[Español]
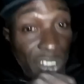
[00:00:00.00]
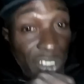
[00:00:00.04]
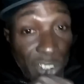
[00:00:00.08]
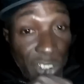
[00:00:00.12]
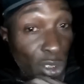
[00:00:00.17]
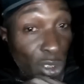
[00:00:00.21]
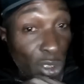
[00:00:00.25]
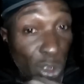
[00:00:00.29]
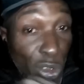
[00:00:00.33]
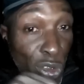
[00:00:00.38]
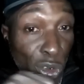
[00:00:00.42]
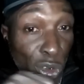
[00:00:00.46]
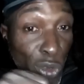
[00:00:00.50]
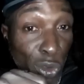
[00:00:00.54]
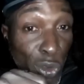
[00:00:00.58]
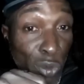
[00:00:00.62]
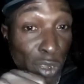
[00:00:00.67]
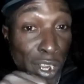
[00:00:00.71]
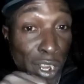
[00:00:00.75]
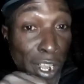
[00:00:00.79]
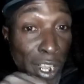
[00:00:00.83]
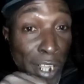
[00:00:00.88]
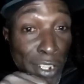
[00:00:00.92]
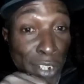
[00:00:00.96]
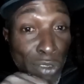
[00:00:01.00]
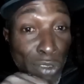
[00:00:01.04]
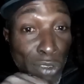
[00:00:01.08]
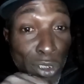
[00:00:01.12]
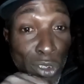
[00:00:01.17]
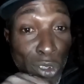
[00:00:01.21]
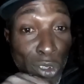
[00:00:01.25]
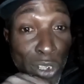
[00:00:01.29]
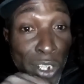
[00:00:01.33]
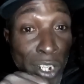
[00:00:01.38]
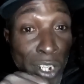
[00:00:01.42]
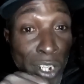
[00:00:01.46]
Si no, yo no tuviera
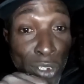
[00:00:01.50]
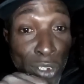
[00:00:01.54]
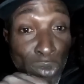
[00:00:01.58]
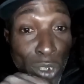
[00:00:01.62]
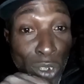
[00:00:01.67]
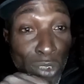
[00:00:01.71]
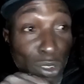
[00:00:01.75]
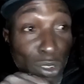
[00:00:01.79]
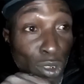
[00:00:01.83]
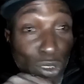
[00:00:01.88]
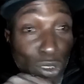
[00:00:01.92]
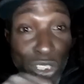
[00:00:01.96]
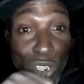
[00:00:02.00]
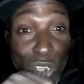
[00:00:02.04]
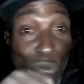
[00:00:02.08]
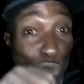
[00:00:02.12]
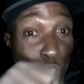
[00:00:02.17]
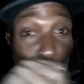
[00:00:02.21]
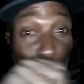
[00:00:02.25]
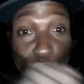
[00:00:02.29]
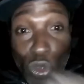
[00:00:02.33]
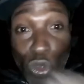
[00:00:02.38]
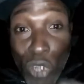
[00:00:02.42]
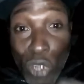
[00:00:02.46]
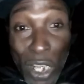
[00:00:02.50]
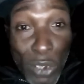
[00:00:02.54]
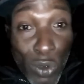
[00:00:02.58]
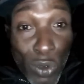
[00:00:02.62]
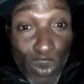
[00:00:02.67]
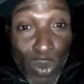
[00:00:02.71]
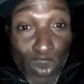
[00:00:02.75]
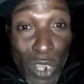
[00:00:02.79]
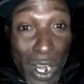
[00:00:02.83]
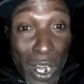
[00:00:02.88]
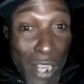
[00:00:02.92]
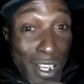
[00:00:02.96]
esta situación, ni mucho la
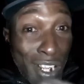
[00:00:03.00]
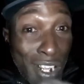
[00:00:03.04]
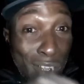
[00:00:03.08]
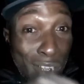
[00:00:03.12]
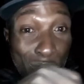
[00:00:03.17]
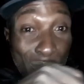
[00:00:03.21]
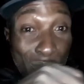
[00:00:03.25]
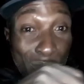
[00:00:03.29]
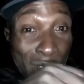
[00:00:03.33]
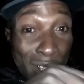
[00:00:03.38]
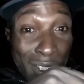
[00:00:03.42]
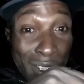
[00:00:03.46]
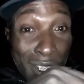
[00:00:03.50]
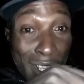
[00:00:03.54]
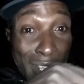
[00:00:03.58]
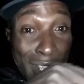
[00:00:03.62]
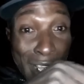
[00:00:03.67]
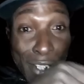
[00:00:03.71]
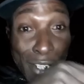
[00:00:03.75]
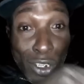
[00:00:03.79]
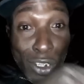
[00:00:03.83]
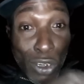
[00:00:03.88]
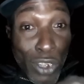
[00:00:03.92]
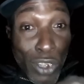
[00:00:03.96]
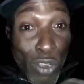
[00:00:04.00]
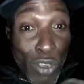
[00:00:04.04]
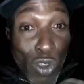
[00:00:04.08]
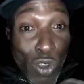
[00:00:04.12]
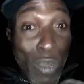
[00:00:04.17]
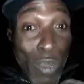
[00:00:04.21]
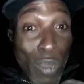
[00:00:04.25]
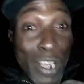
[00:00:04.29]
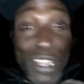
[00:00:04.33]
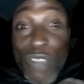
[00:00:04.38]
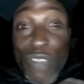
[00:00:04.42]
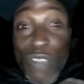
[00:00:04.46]
tuviera, ni dentro de
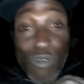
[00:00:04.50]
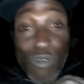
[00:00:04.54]
Cuba,